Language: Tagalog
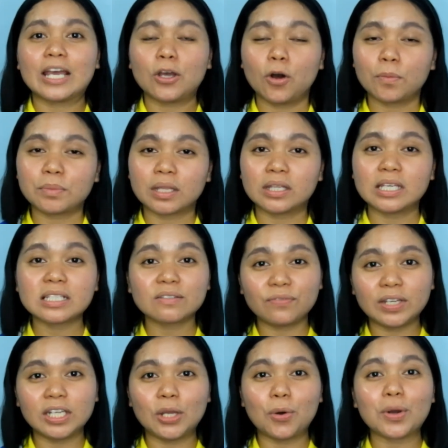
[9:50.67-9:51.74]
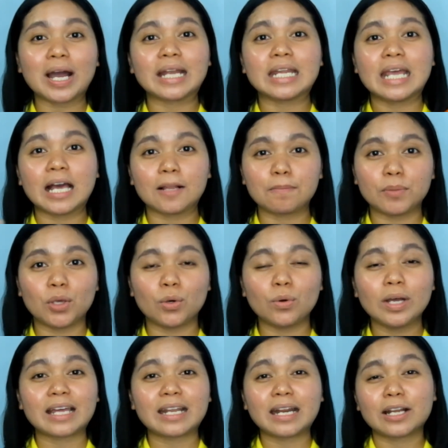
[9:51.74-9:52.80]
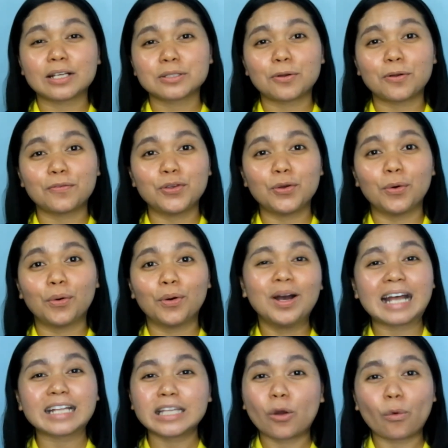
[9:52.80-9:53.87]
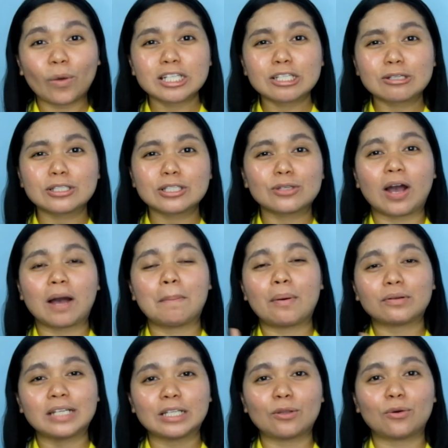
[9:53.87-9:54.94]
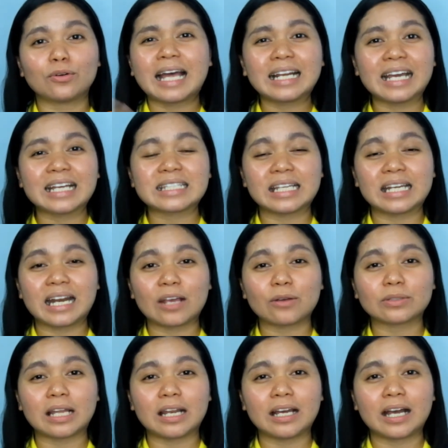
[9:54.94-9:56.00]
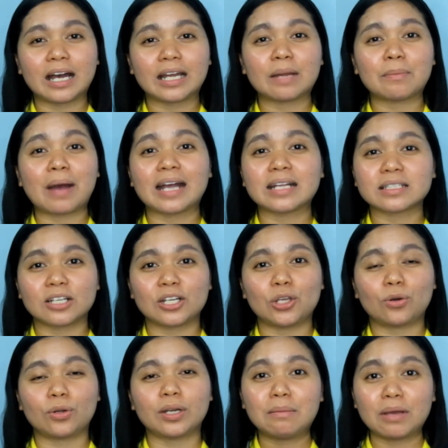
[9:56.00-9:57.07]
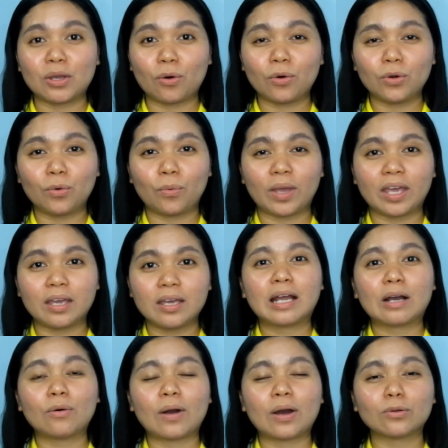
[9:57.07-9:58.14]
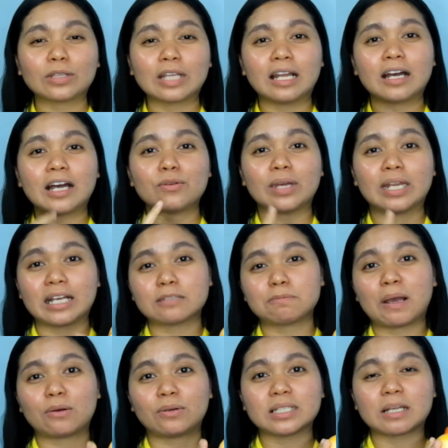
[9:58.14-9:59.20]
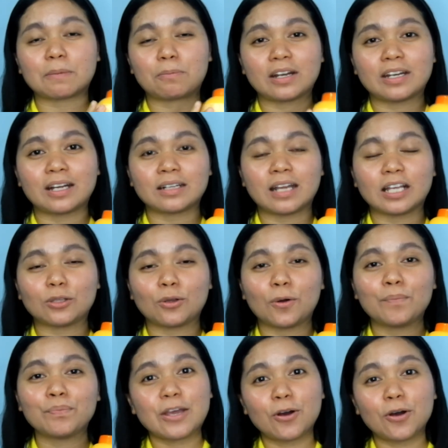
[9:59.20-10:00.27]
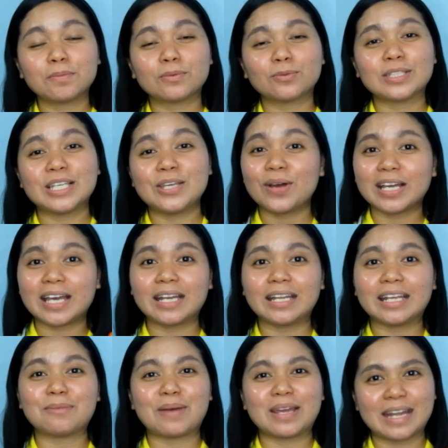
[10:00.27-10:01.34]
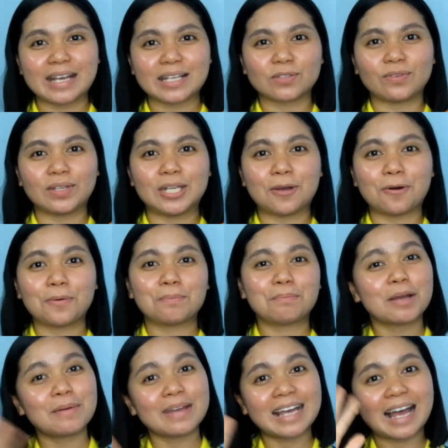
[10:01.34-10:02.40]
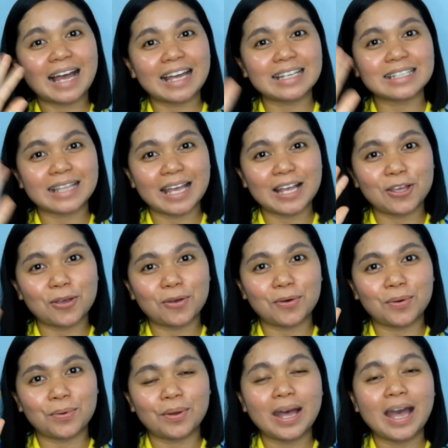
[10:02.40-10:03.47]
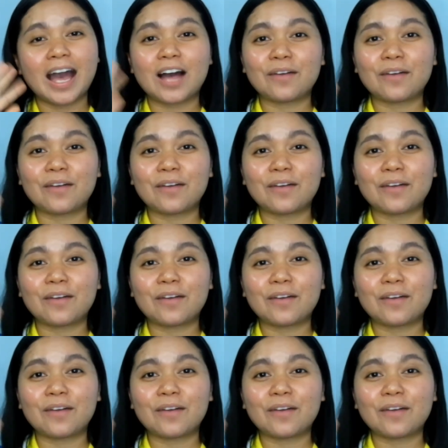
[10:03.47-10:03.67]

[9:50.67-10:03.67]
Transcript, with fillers: I hope that this video can help you. Sana nas ma-solve yung lahat ng questions nyo about nito. Dahil guys, tinry ko talaga na ma-answer yon in my own way na kung ano talaga yung in-expect ko din sa product na ito. I hope to see you again in my next video. Bye-bye guys! Thank you!